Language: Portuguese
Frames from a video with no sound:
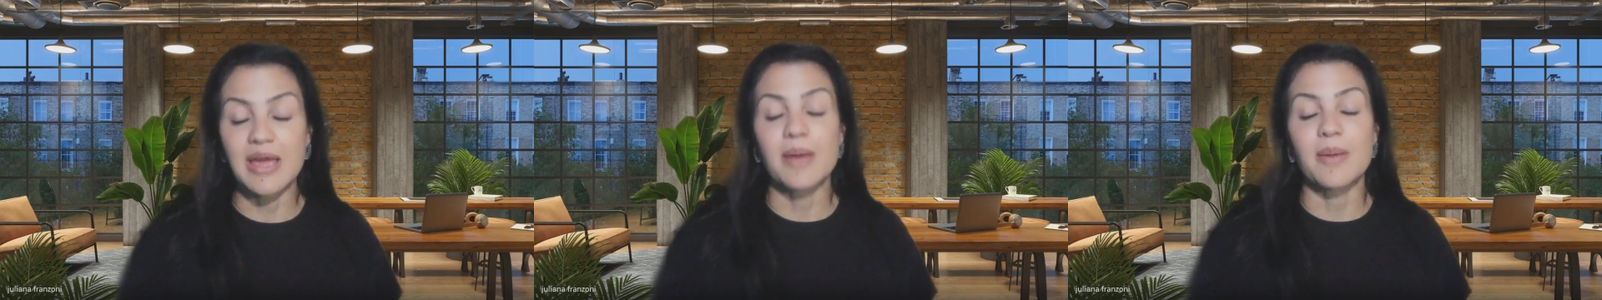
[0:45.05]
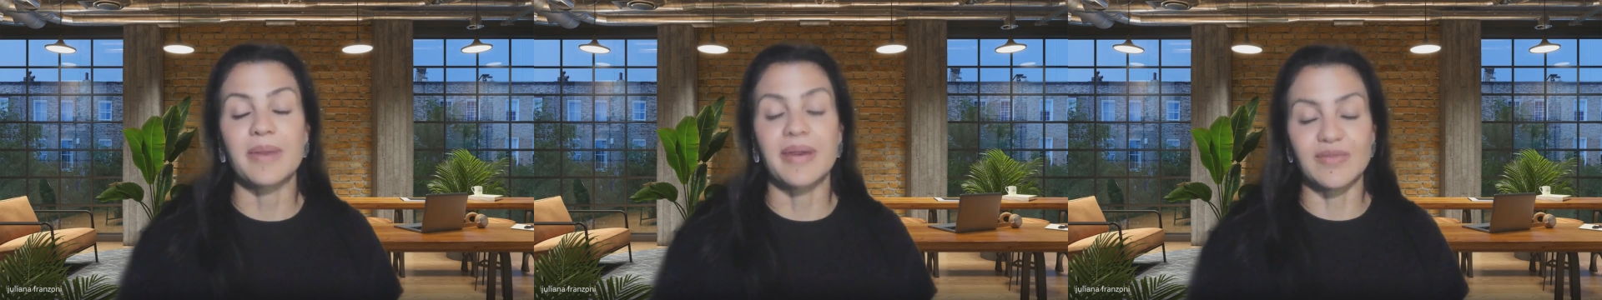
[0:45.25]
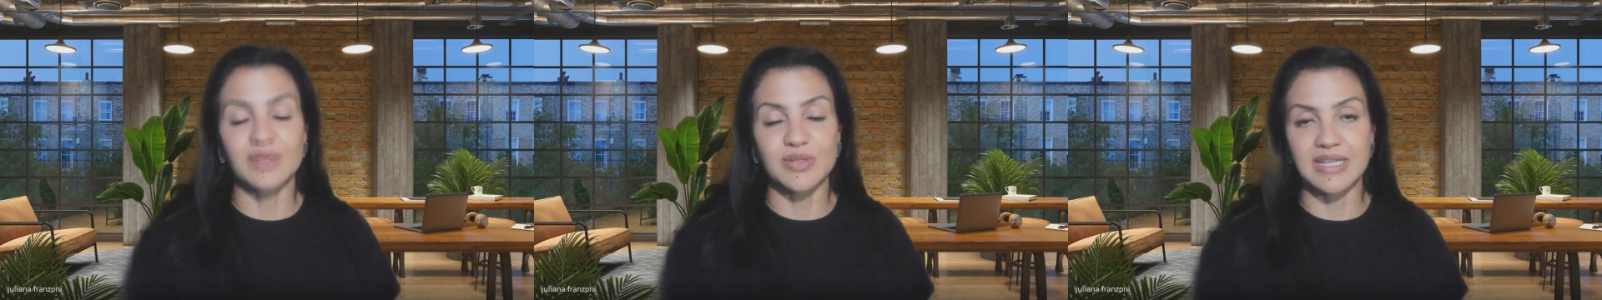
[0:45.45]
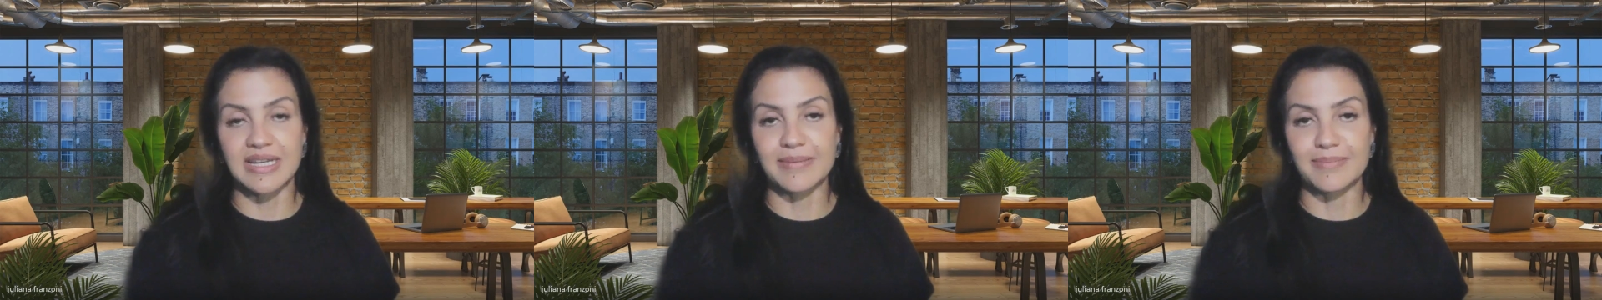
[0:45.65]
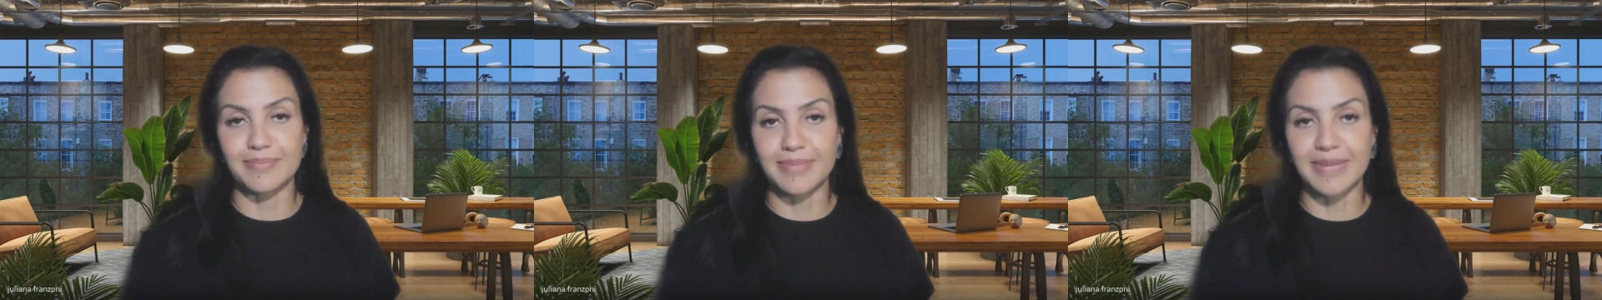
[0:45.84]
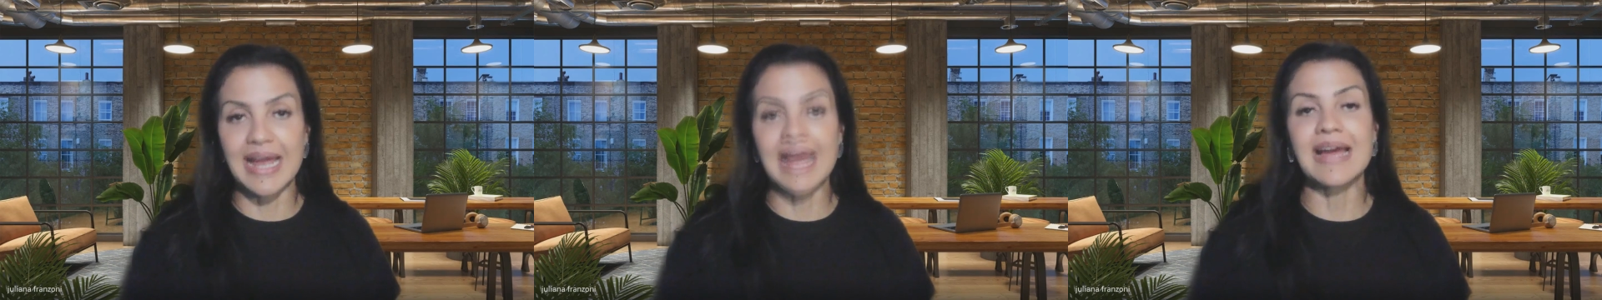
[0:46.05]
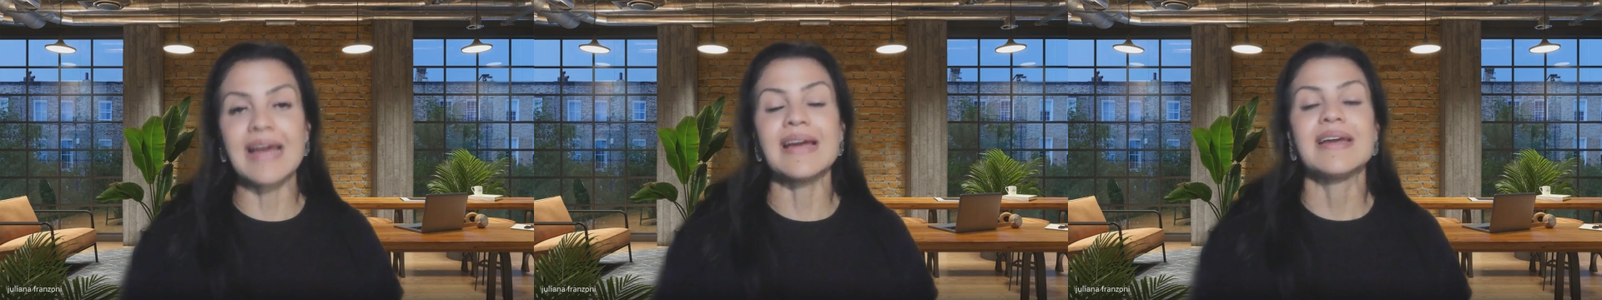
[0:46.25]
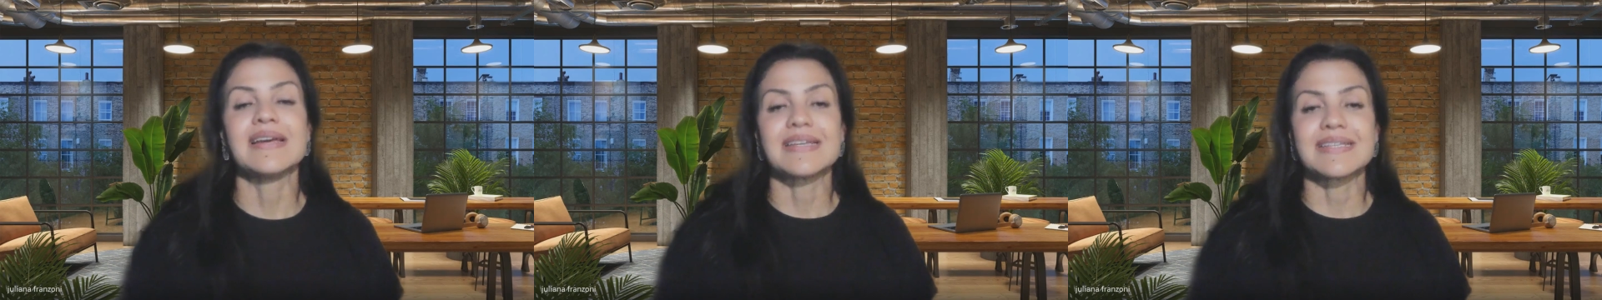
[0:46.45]
para você
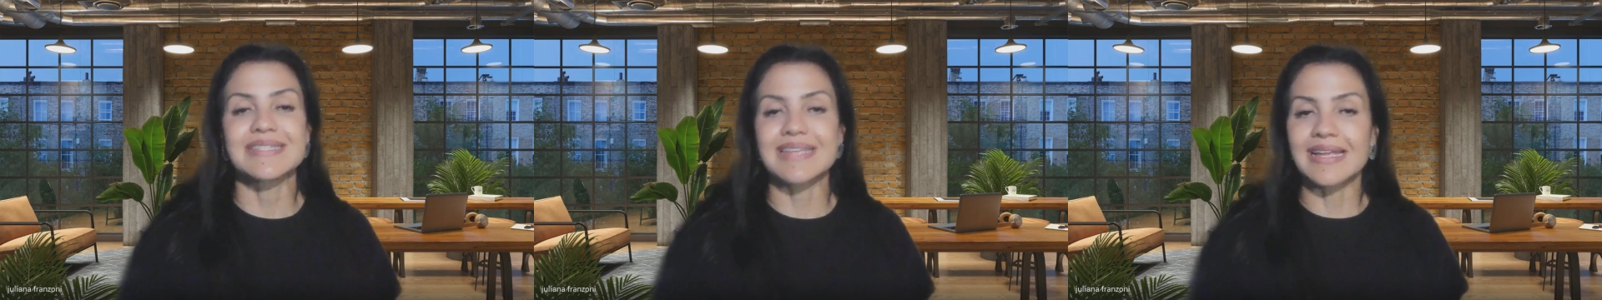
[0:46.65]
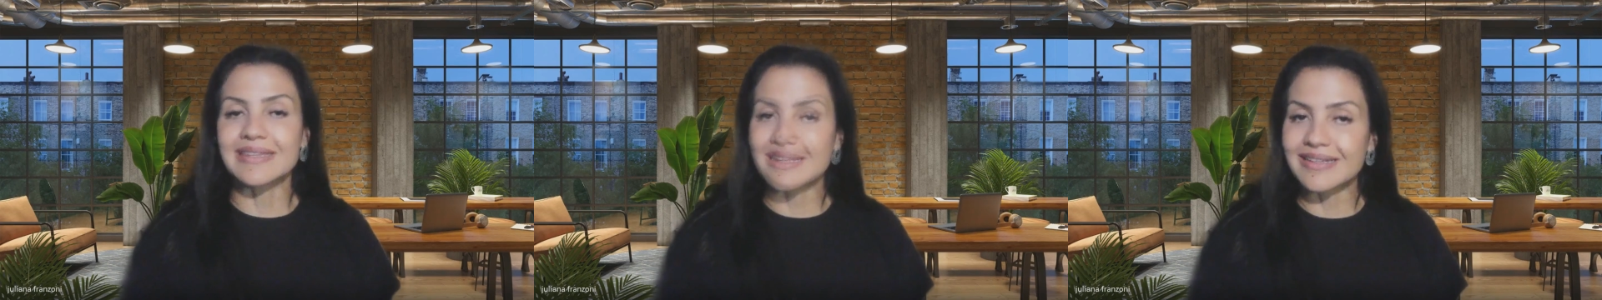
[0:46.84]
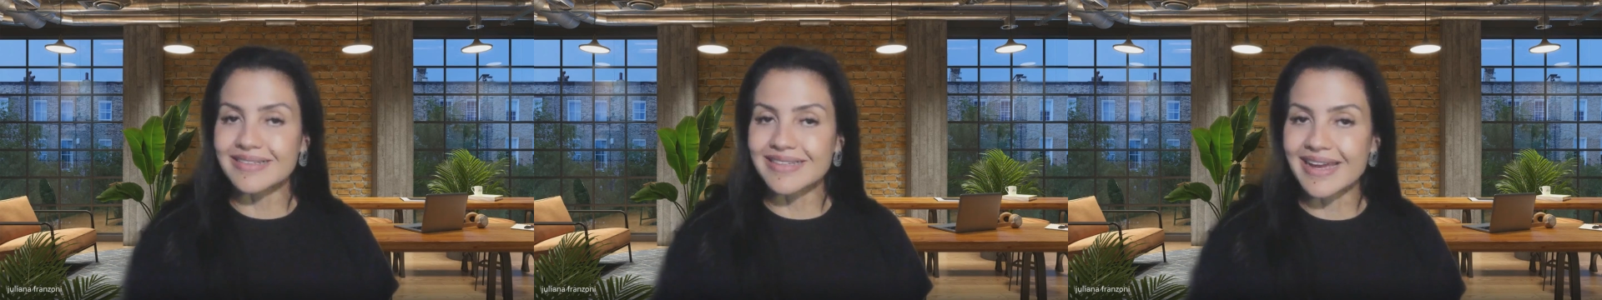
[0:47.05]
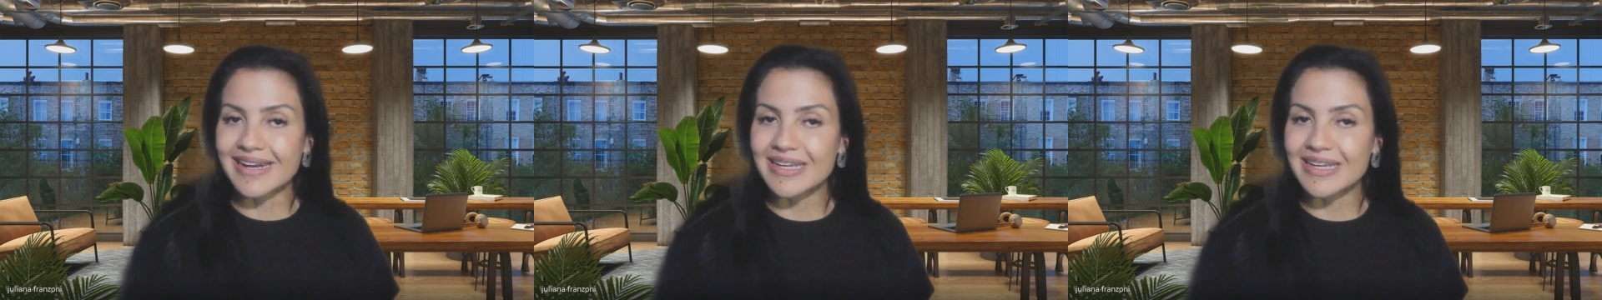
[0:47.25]
lembrar, se atentar